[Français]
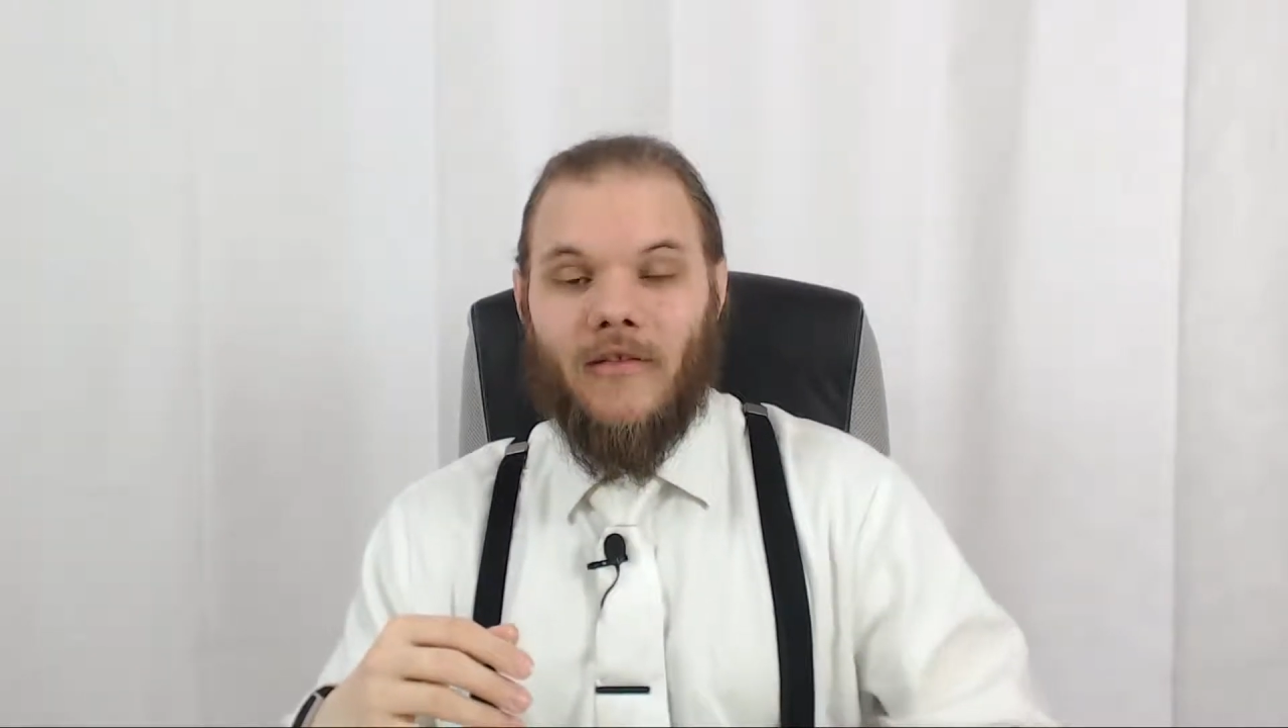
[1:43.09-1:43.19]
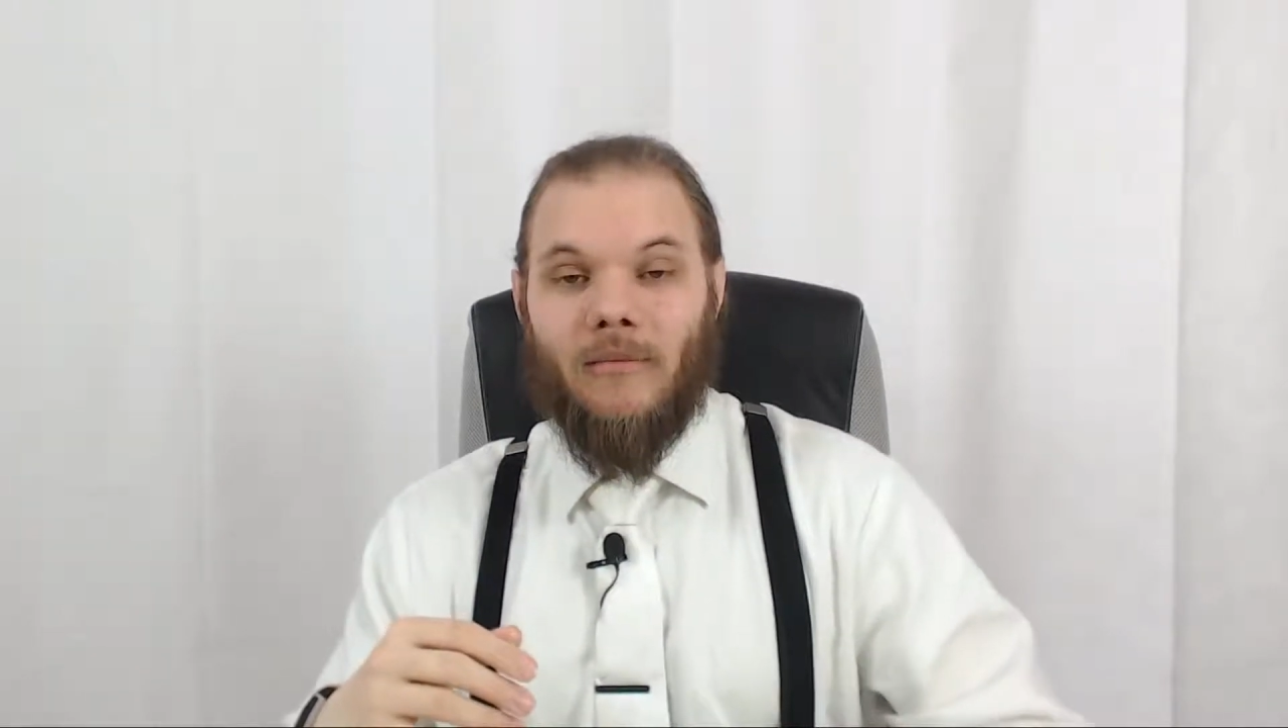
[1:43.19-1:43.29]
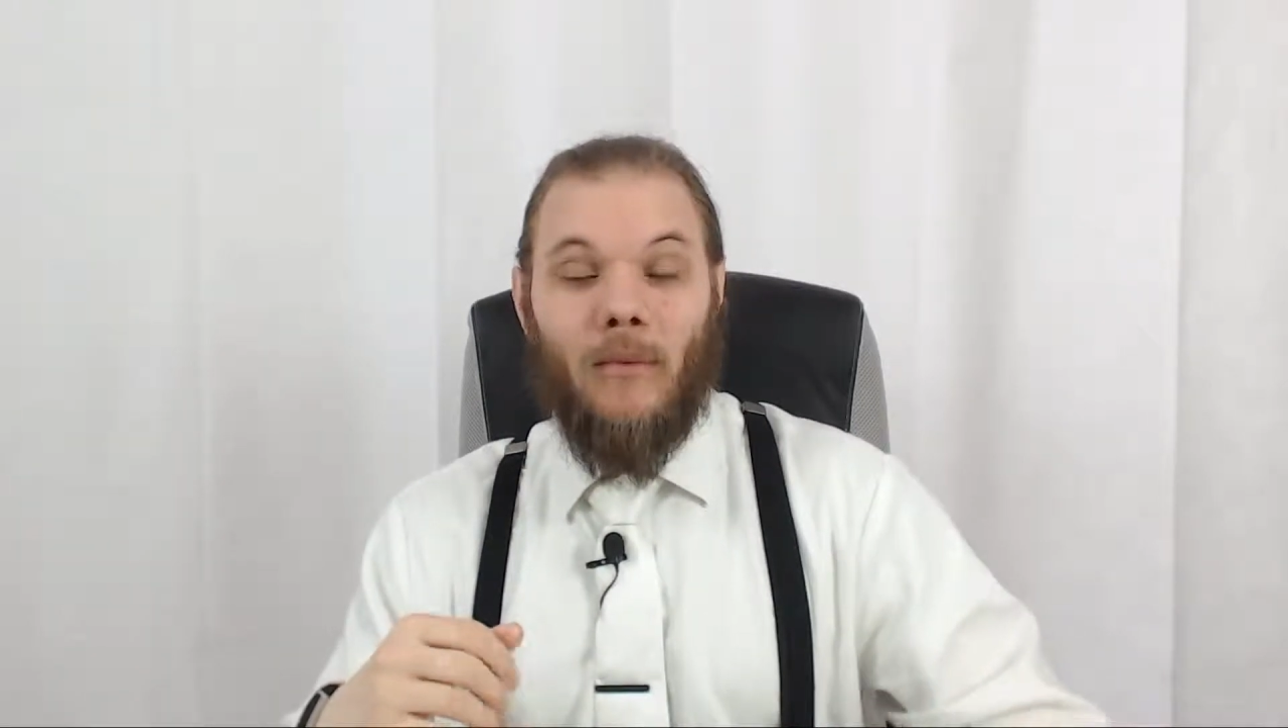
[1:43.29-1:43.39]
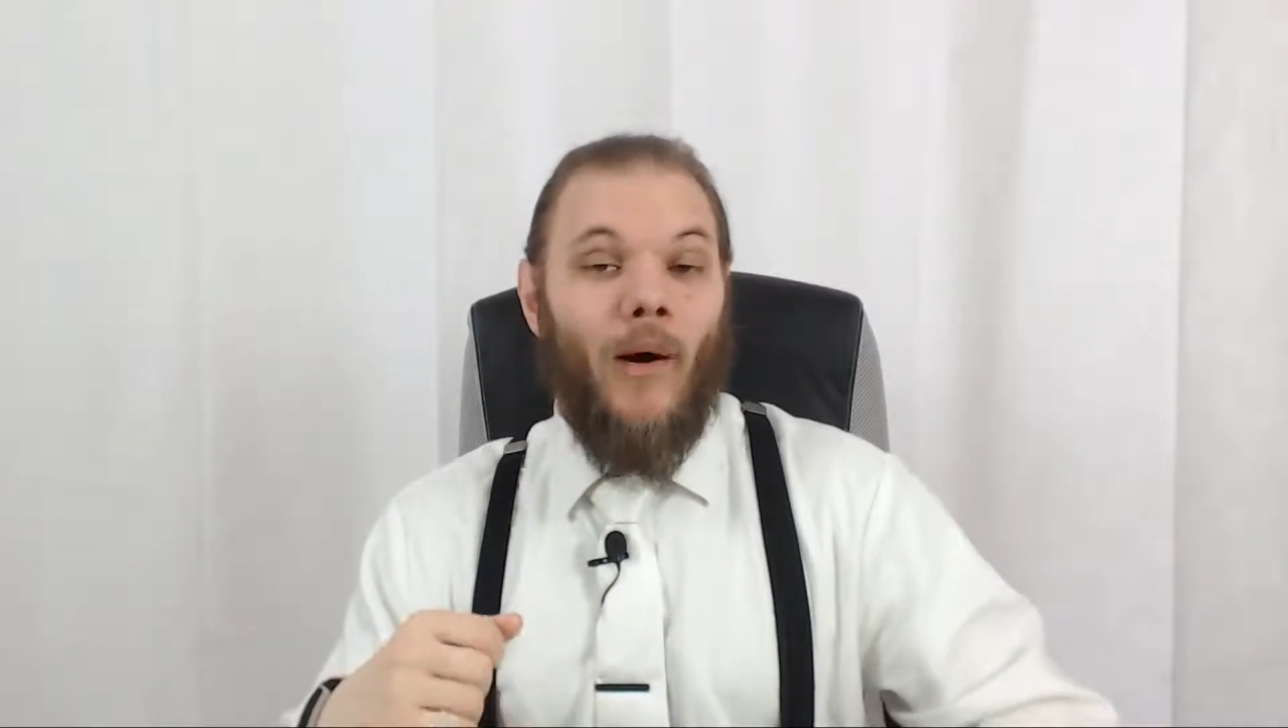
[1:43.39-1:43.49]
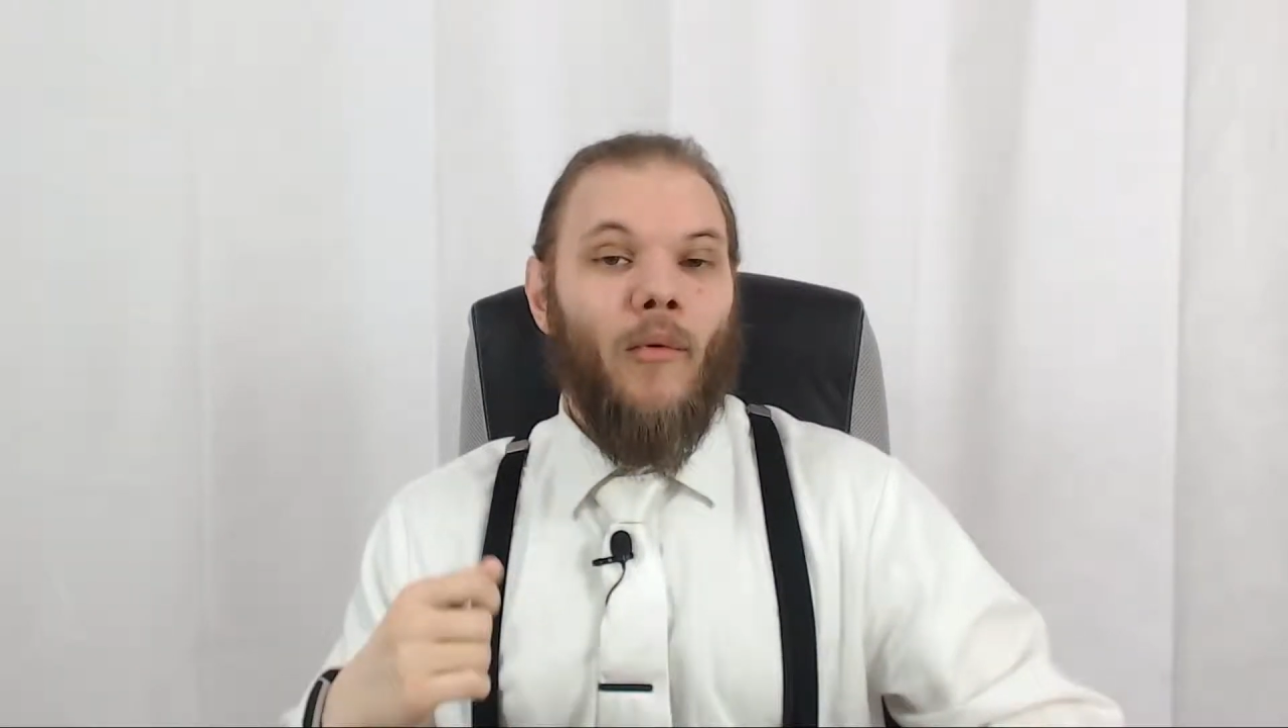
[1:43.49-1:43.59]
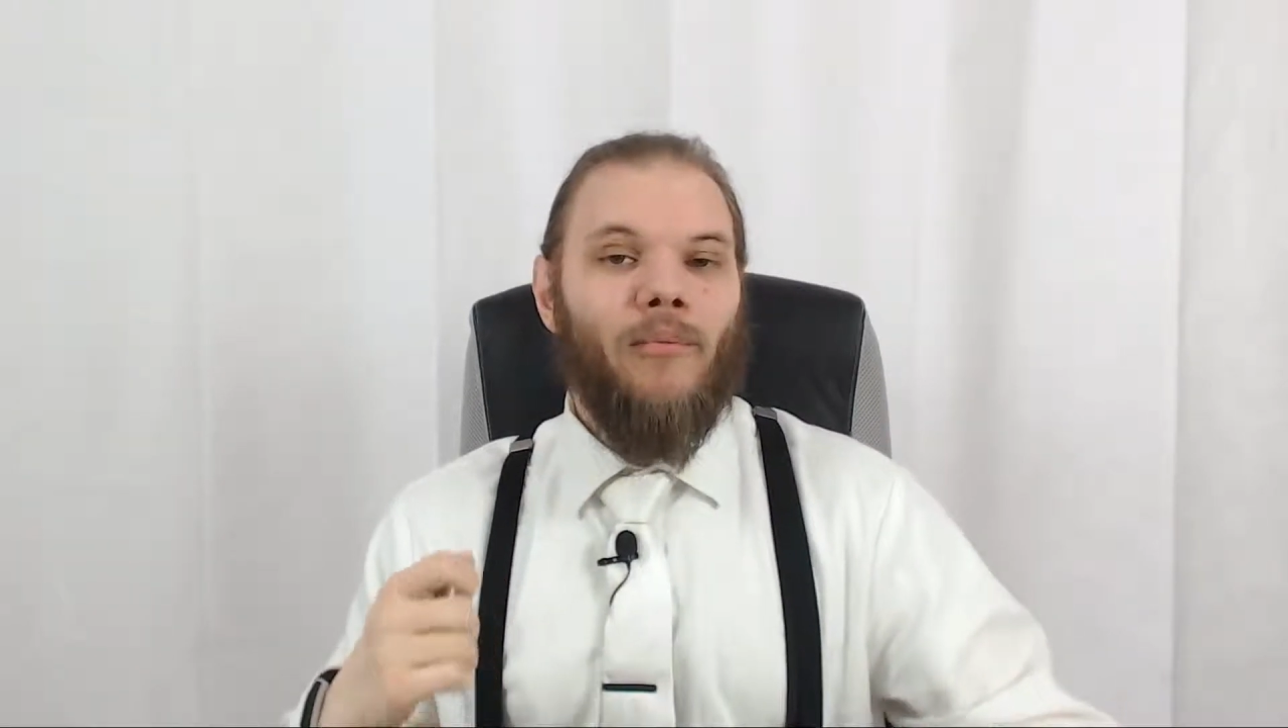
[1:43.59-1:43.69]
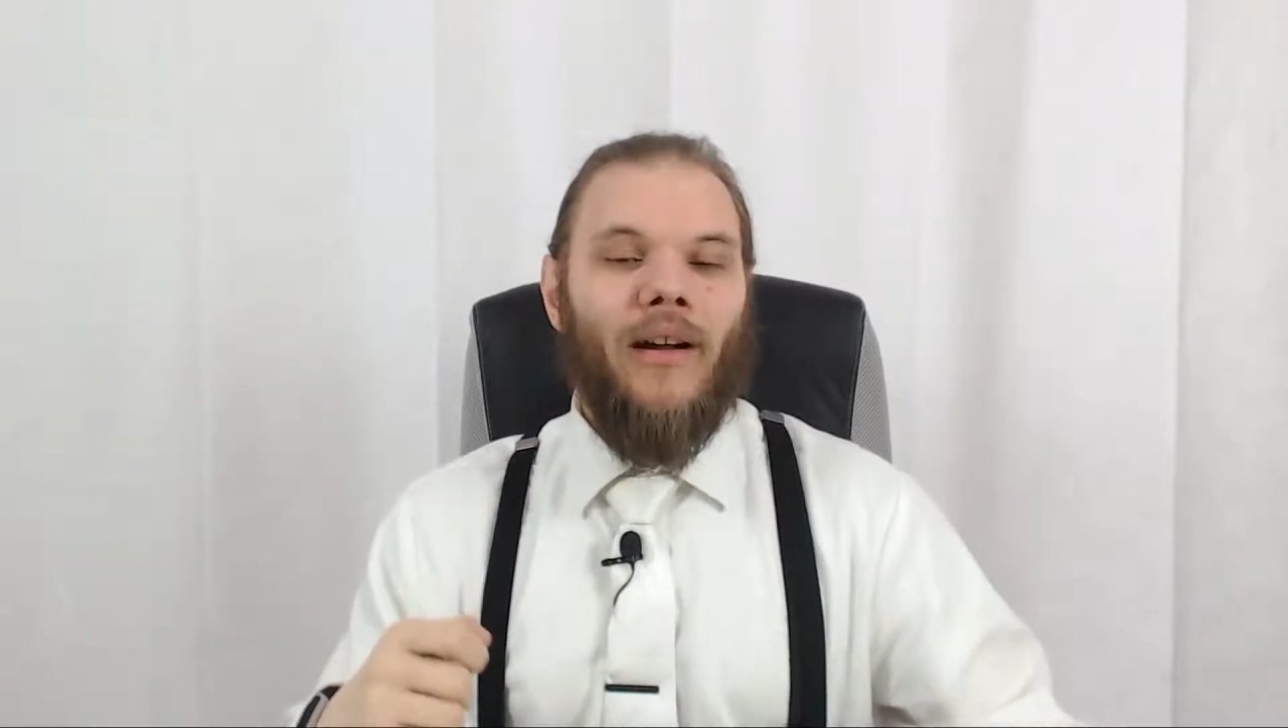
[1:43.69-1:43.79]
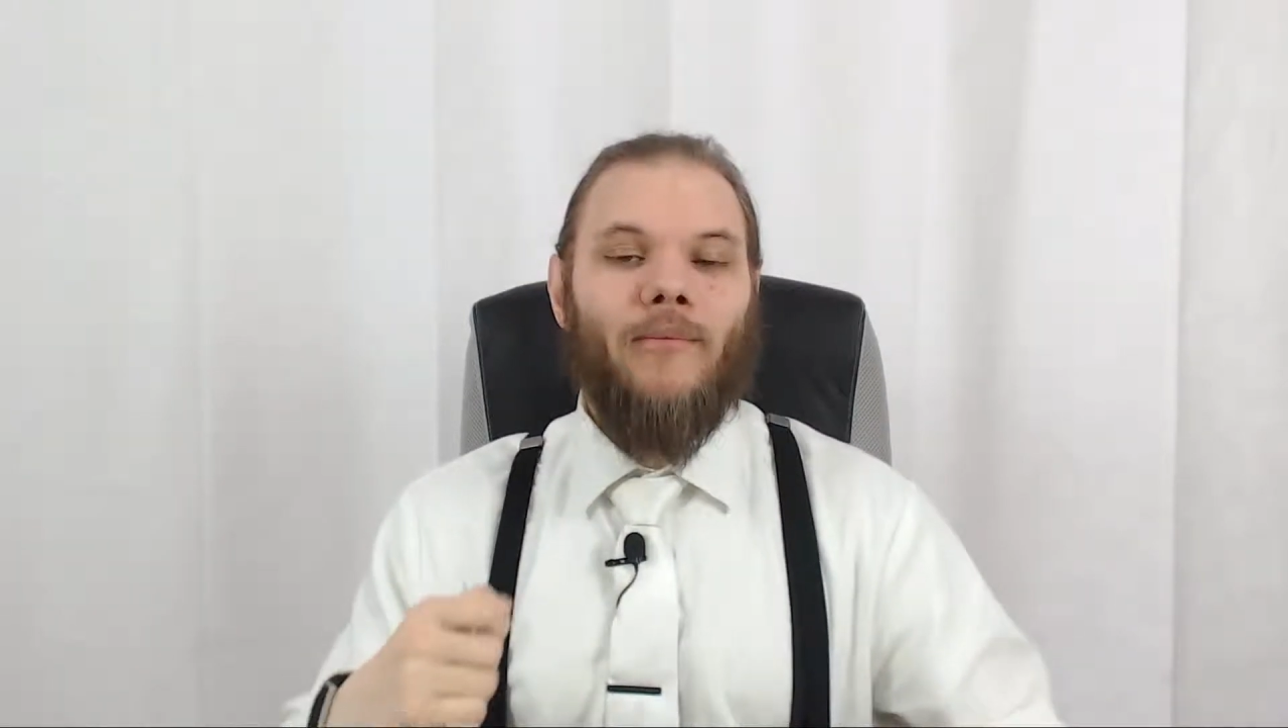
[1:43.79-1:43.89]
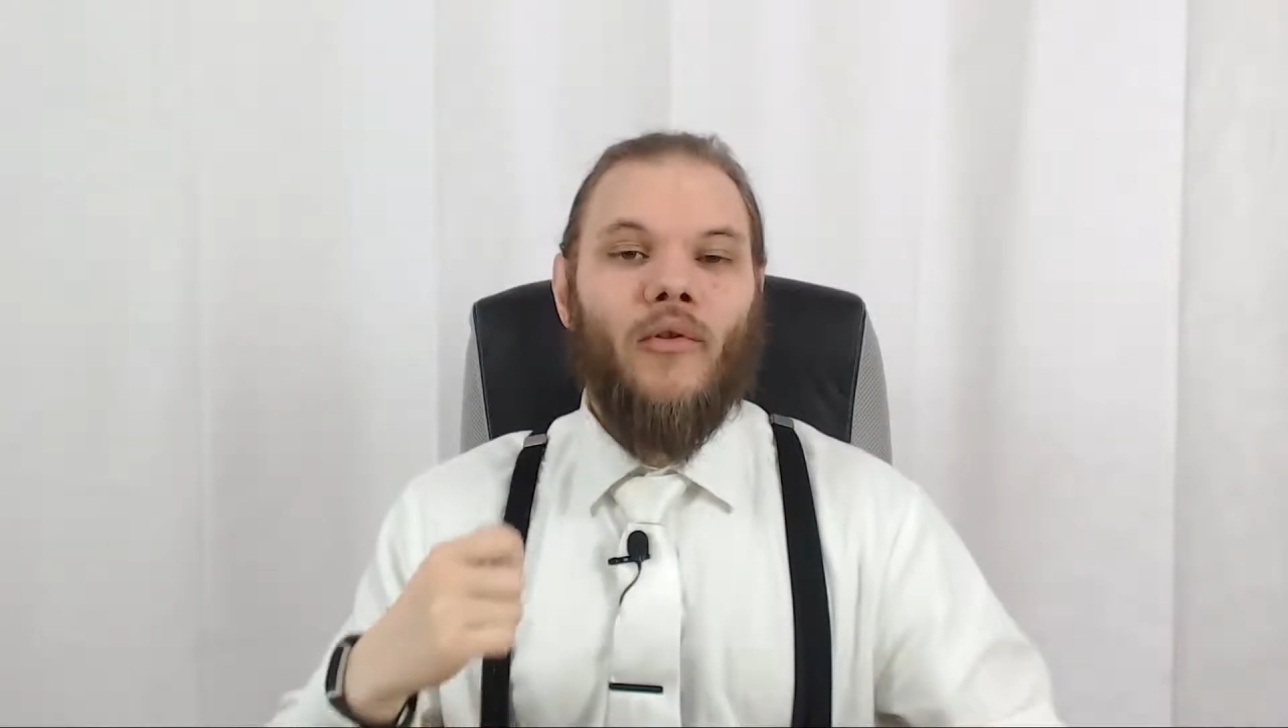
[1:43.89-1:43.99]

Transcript: mais moi mon problème